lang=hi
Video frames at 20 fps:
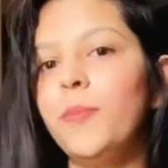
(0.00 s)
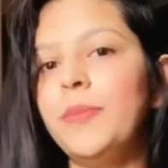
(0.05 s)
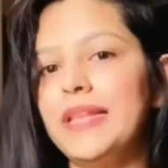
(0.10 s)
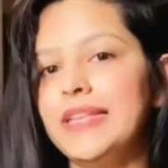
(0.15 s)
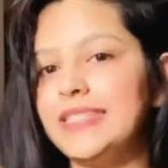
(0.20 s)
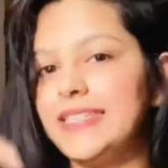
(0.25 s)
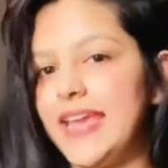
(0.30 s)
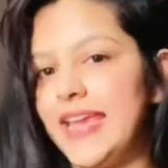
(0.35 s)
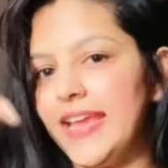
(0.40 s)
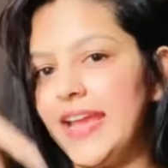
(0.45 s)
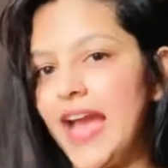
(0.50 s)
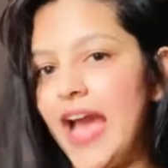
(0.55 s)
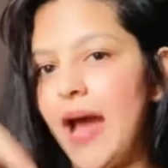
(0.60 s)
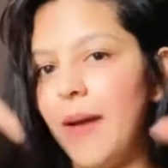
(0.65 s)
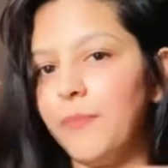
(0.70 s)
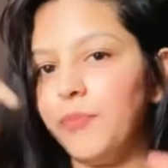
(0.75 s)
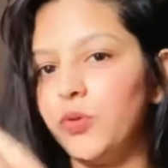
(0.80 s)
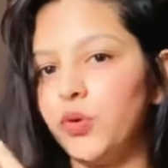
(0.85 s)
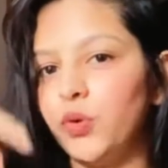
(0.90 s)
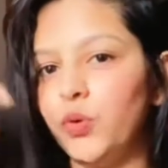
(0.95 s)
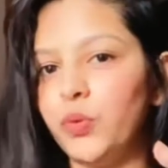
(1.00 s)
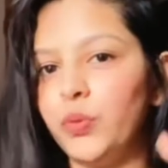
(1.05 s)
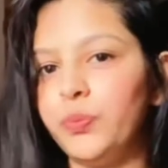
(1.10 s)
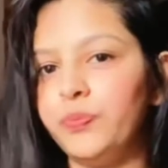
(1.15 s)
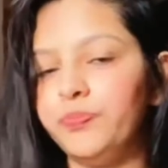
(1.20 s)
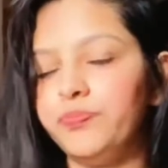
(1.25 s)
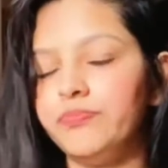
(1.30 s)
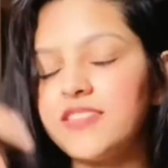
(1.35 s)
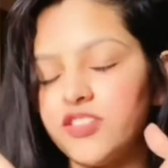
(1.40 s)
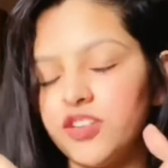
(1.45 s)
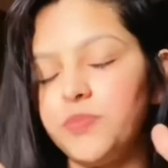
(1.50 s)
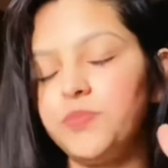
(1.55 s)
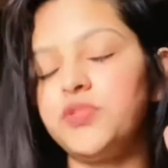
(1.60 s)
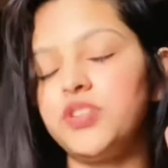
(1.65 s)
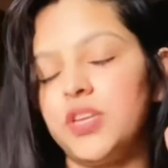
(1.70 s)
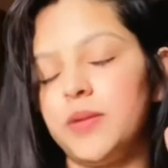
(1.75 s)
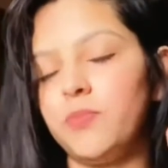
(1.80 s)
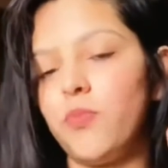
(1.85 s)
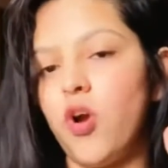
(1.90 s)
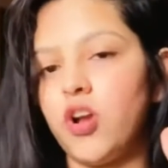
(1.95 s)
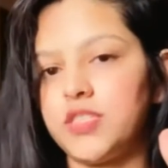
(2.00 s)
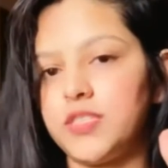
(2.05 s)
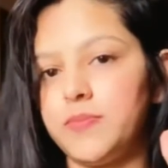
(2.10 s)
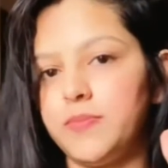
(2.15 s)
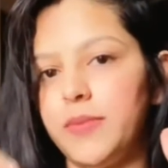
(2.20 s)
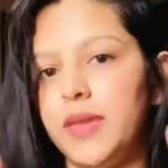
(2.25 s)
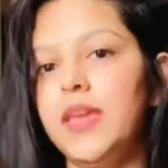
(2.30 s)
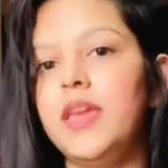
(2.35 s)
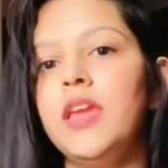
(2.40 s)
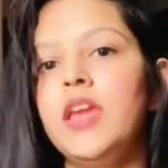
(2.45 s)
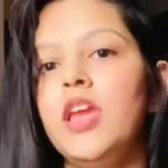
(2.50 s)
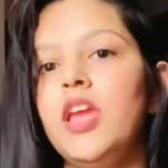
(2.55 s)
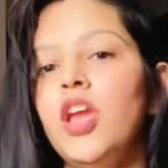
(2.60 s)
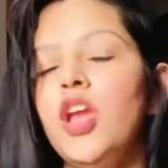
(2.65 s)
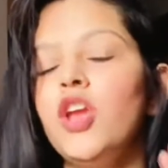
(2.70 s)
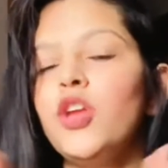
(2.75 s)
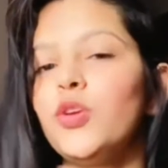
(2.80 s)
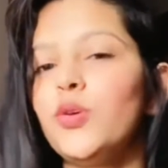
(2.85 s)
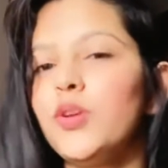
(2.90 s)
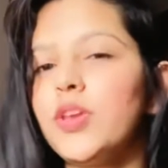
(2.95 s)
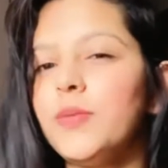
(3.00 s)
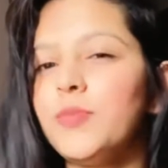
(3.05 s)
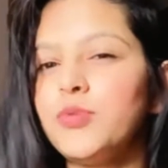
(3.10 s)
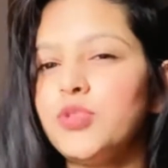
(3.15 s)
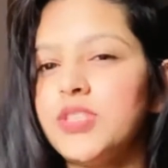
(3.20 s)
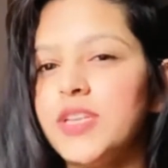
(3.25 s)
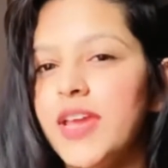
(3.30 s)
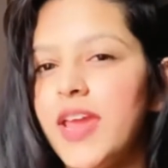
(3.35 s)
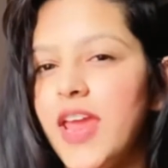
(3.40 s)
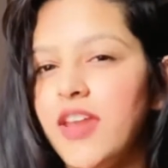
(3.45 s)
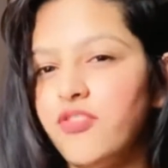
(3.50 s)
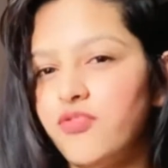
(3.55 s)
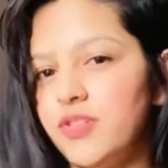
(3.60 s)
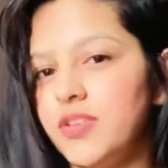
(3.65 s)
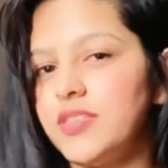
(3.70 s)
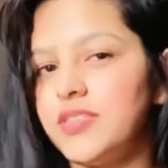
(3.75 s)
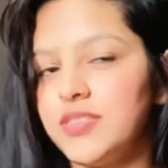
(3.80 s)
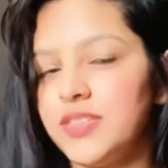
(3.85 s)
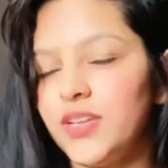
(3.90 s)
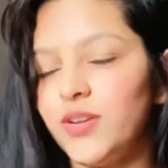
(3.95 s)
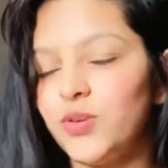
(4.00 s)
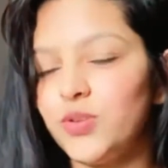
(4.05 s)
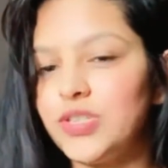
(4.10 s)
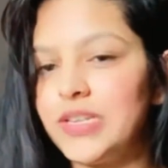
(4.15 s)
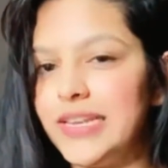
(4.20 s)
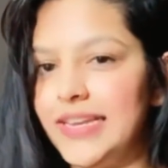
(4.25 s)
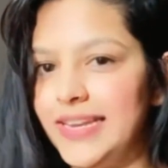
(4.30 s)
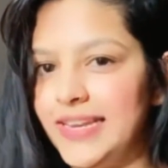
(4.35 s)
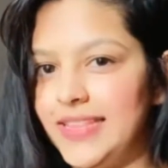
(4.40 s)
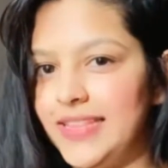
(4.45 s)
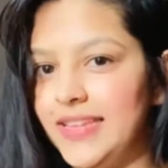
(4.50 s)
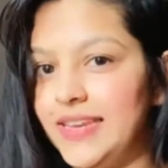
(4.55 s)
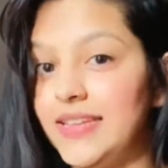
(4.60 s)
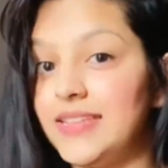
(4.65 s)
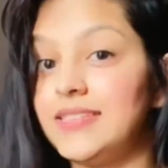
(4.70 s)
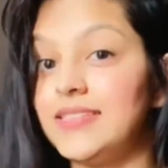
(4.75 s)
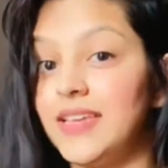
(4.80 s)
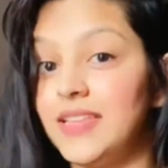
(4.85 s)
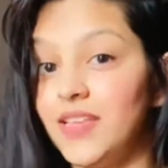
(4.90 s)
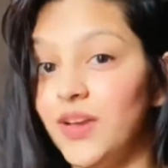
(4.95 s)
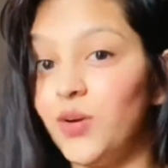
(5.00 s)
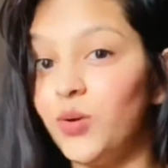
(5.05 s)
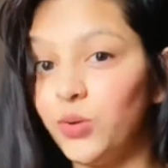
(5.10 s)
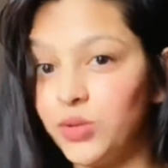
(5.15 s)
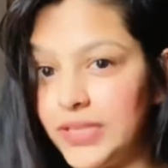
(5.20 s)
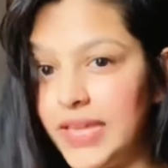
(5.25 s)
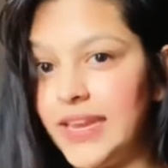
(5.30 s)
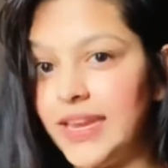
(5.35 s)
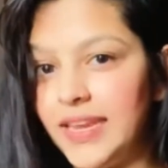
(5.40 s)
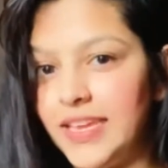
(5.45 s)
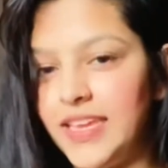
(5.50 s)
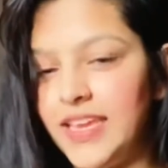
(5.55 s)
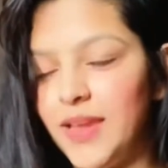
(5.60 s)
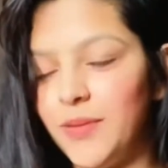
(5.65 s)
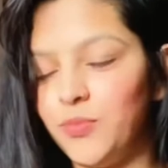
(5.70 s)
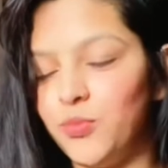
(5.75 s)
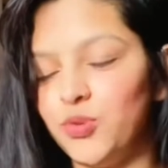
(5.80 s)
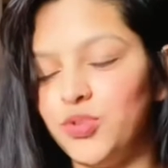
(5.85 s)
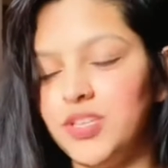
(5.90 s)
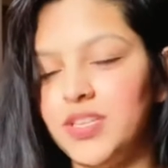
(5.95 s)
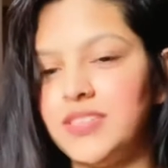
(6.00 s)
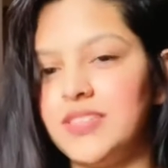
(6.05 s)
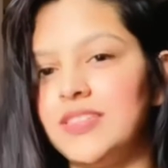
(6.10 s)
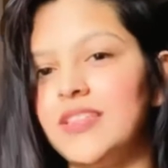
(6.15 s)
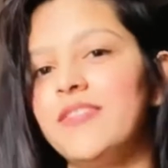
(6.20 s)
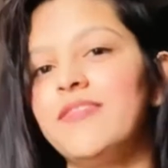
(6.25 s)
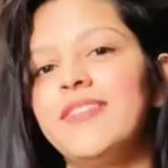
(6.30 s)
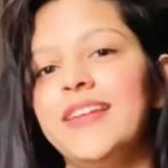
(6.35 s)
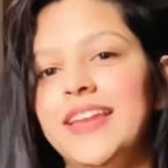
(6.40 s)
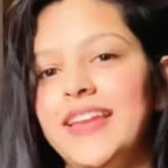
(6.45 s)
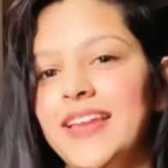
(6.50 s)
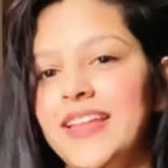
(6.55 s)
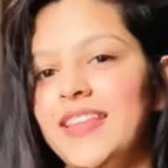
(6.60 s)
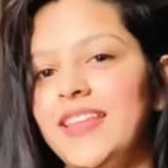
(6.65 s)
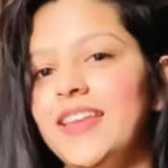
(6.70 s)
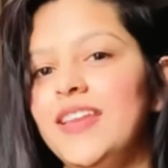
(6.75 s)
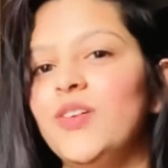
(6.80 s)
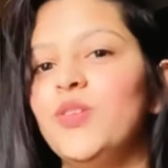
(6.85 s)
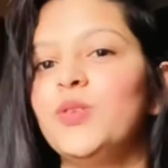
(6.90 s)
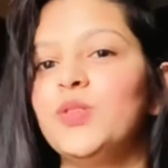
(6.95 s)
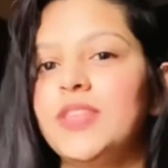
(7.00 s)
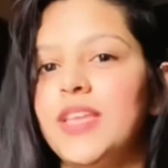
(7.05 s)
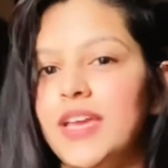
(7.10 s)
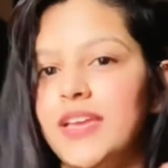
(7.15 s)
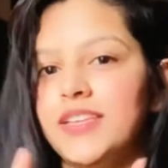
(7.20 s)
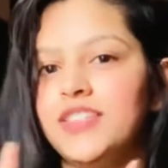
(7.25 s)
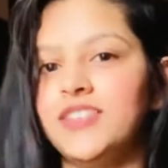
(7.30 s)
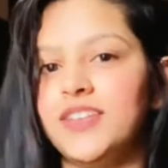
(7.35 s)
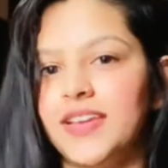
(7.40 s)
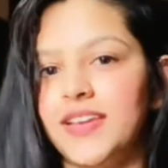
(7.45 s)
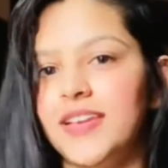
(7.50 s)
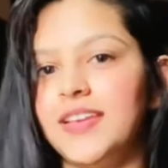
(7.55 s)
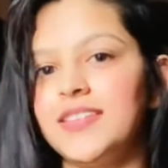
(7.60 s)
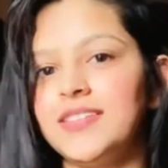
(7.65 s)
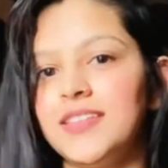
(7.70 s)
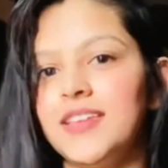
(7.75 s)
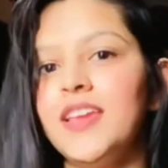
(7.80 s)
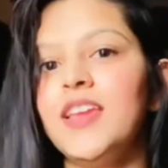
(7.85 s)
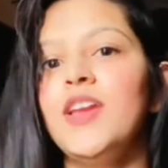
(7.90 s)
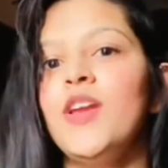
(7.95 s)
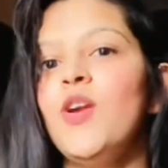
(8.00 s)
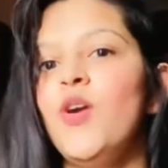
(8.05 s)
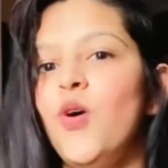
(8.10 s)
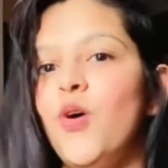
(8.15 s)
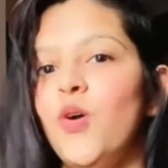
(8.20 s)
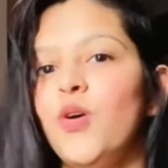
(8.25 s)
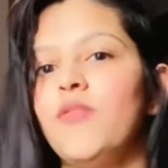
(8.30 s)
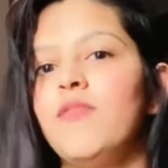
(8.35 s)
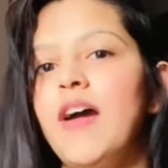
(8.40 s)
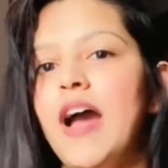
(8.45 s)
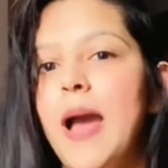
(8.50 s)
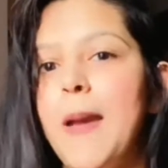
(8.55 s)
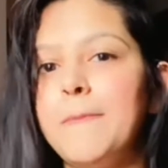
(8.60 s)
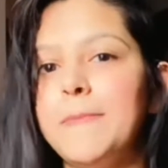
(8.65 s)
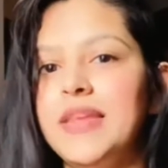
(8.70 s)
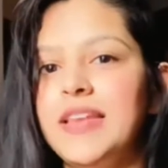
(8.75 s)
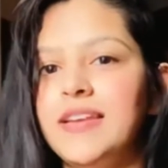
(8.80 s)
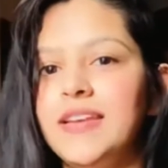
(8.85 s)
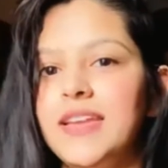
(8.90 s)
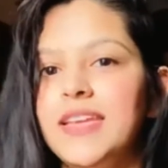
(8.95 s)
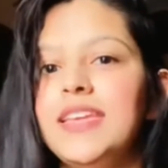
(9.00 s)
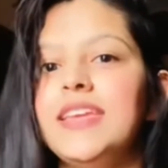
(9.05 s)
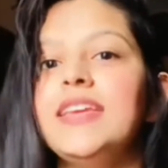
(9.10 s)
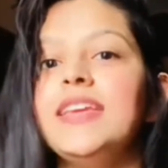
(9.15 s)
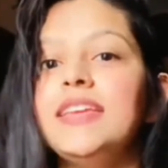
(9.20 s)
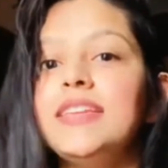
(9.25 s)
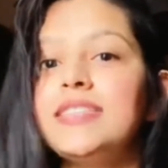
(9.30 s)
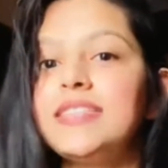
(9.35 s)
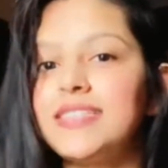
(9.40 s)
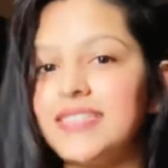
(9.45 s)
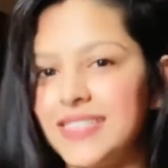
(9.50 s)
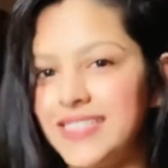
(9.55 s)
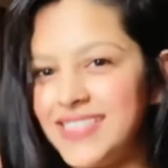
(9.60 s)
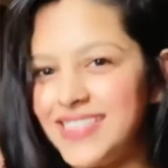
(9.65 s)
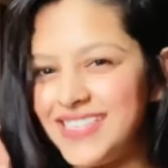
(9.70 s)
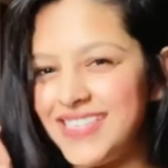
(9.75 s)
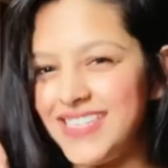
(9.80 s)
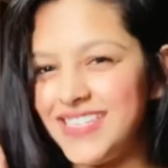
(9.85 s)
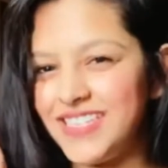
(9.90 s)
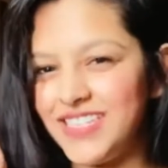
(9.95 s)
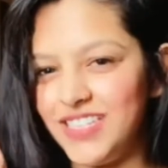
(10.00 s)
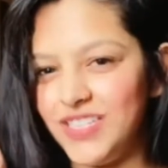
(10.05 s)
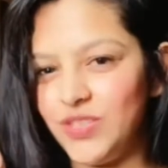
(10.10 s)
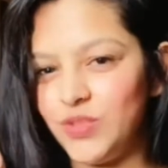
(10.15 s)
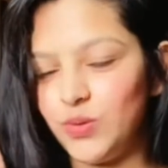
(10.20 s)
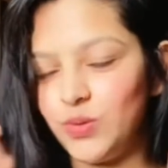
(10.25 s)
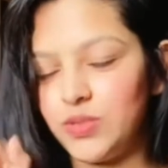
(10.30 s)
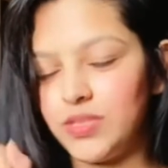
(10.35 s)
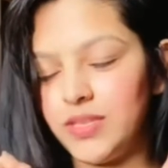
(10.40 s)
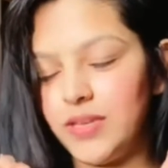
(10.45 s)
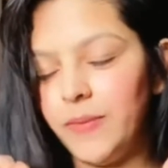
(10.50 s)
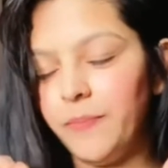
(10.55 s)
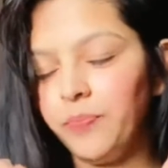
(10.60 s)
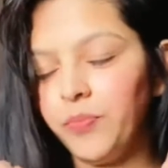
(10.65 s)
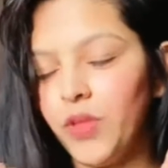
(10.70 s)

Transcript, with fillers: मिल जाएगा आपको डिस्क्रिप्शन बॉक्स में क्योंकि मुझे एड्रेस से कुछ लेना देना ज़्यादा होता नहीं है मुझे सिर्फ लेना देना होता है जगह से और वहाँ मिल रही ही सस्ती चीज़ों से